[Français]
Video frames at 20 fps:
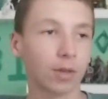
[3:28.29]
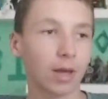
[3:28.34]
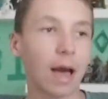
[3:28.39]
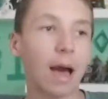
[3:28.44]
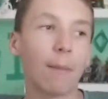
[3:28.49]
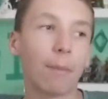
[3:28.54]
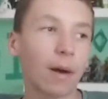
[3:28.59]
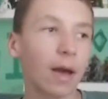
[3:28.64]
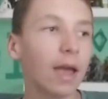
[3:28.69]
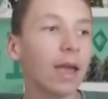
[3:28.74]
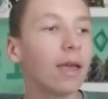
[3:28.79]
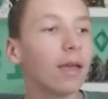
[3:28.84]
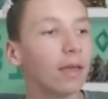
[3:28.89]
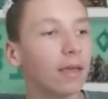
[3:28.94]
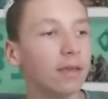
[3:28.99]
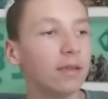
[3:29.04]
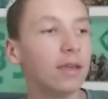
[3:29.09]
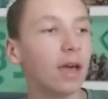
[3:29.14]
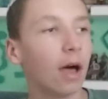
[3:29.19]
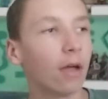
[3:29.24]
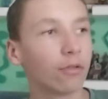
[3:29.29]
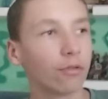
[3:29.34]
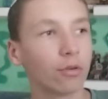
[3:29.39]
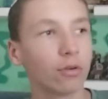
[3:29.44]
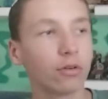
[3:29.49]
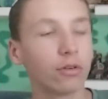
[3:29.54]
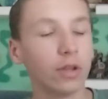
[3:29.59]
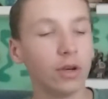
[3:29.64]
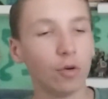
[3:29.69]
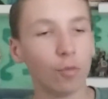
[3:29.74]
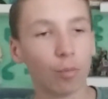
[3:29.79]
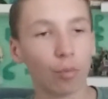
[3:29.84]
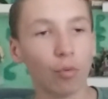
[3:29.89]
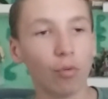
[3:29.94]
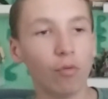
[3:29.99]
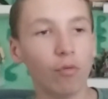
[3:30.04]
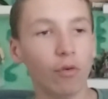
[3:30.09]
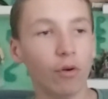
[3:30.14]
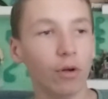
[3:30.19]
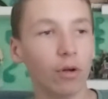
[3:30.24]
Après, il y a un truc qui le
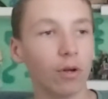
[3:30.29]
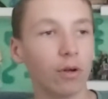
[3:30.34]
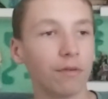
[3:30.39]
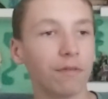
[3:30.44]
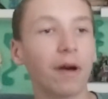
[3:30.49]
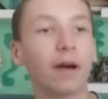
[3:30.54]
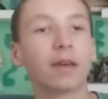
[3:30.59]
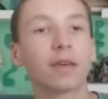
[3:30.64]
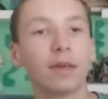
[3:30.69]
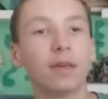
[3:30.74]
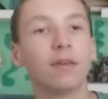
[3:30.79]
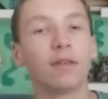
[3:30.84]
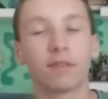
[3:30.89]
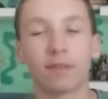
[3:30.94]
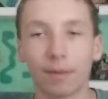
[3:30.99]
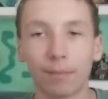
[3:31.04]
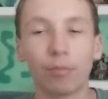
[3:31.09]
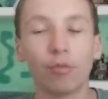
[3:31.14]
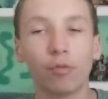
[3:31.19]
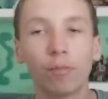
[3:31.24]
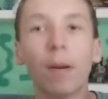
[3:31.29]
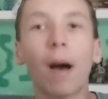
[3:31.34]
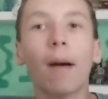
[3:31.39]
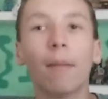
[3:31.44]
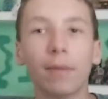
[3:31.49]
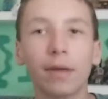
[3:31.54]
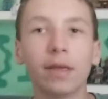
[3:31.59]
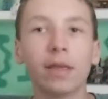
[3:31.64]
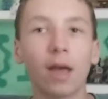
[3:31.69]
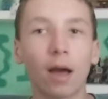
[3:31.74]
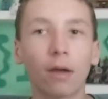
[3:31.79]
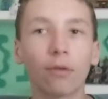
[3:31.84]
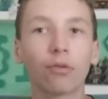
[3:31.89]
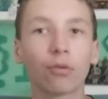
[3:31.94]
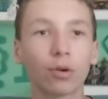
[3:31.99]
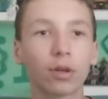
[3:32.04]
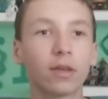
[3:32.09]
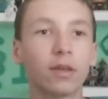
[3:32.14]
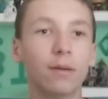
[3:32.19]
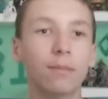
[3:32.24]
prouve. Enfin, qui, ça prouve pas, mais il y a un
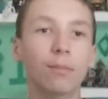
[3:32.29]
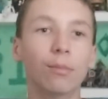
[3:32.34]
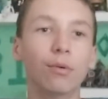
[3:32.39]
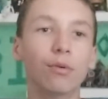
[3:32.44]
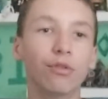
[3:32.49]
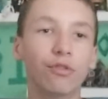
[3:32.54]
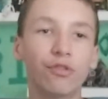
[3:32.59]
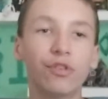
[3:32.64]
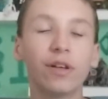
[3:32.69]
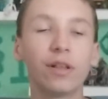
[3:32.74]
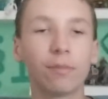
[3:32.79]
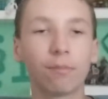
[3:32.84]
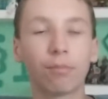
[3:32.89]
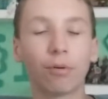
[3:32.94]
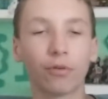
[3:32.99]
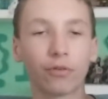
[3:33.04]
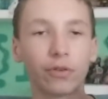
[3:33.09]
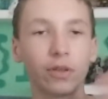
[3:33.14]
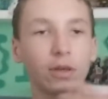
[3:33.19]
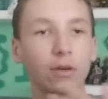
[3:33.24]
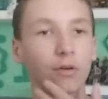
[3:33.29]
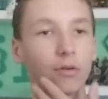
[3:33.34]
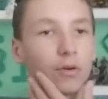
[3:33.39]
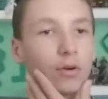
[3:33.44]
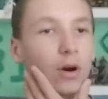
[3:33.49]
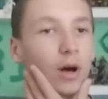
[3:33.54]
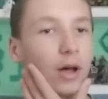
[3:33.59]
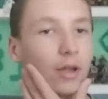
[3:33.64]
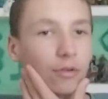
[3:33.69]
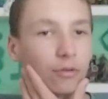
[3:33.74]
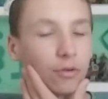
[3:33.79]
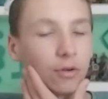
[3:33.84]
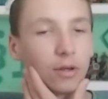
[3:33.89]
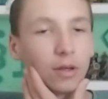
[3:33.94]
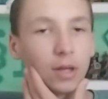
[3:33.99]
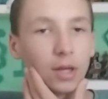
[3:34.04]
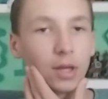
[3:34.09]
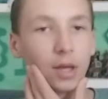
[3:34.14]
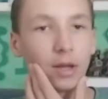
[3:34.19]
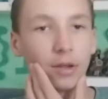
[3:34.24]
truc qui me fait penser qu'il y aura
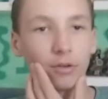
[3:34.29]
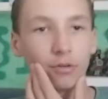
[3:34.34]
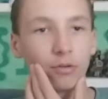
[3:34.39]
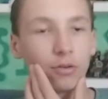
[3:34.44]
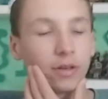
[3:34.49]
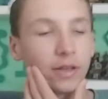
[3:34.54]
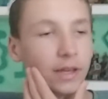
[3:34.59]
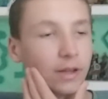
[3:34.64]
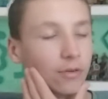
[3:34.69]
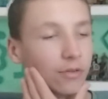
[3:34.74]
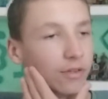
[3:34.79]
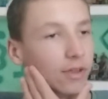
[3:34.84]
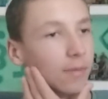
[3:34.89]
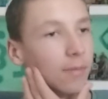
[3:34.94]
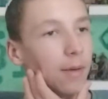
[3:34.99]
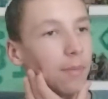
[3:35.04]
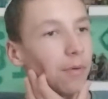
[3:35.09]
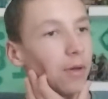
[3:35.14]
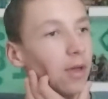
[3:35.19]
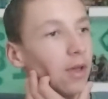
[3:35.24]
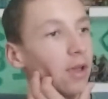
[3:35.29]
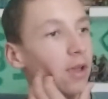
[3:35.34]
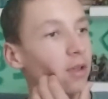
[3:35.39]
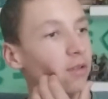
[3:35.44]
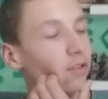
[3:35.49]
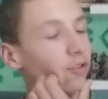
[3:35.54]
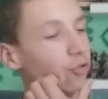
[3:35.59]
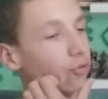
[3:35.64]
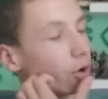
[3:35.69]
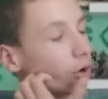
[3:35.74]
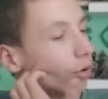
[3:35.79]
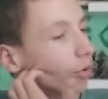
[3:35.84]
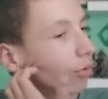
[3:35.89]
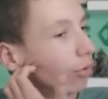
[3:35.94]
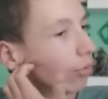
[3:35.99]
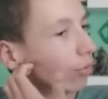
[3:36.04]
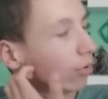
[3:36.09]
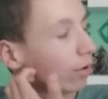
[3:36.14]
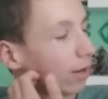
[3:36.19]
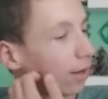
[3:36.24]
un, truc avec l'ancienne map. C'est, je crois, le
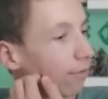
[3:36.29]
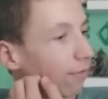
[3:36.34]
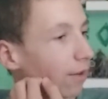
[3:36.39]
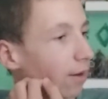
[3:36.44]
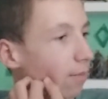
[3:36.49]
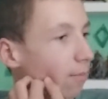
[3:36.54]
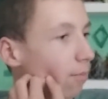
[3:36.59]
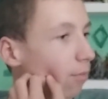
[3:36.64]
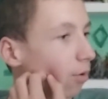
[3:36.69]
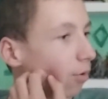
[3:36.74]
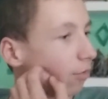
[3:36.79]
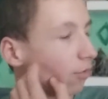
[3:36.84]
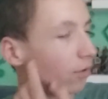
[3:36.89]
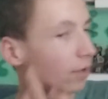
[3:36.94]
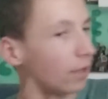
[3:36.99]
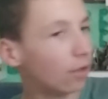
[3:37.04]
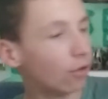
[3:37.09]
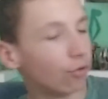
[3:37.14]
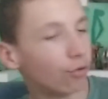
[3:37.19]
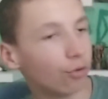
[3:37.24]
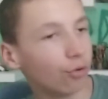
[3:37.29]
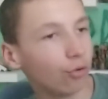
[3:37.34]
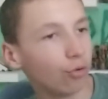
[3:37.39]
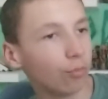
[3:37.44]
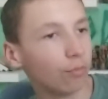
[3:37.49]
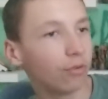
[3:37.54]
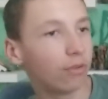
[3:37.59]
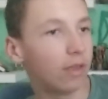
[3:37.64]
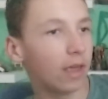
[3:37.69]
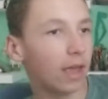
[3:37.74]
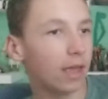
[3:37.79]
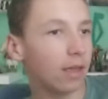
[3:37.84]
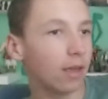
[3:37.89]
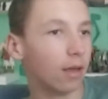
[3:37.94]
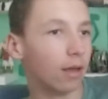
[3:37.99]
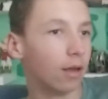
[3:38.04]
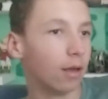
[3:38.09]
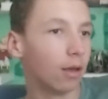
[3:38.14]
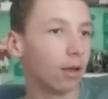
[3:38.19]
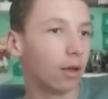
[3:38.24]
nom de l'événement, c'est The
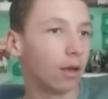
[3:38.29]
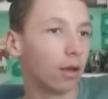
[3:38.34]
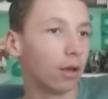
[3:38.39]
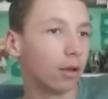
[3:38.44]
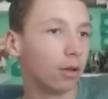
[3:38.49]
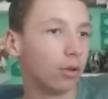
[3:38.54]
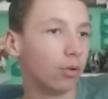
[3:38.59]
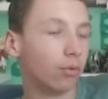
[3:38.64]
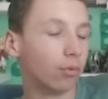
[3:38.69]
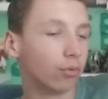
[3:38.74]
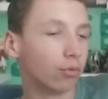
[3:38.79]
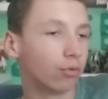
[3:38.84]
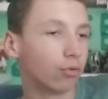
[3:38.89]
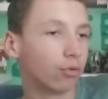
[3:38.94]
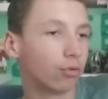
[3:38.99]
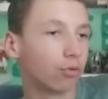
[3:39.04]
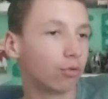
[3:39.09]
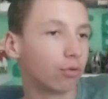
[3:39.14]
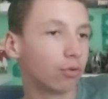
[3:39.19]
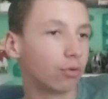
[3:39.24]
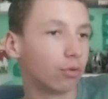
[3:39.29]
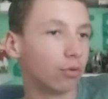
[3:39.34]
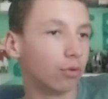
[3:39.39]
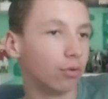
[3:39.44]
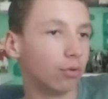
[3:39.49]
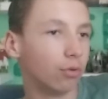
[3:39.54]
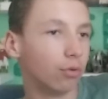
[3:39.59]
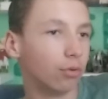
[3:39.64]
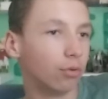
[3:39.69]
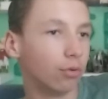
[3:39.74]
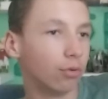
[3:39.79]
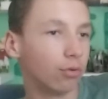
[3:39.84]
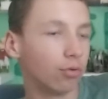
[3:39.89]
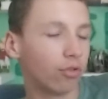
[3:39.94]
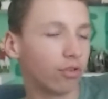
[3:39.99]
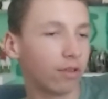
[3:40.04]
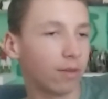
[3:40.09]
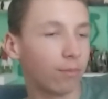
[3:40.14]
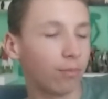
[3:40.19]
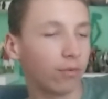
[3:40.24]
Doomsday. Donc, je
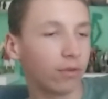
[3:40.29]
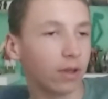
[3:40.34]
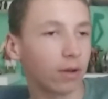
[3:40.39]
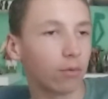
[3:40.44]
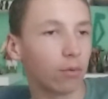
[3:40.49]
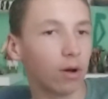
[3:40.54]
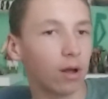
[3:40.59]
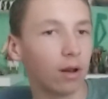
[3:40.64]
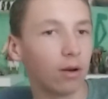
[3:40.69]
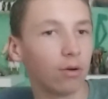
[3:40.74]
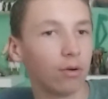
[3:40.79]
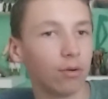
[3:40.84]
je sais plus c'est quoi.